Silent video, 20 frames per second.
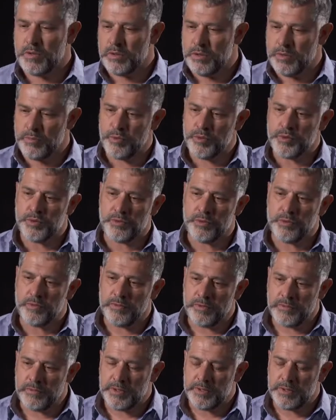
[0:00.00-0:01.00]
l'émotion que
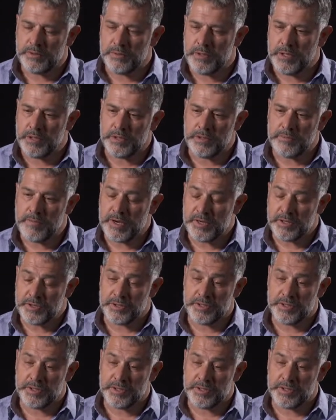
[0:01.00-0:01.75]
va véhiculer une image,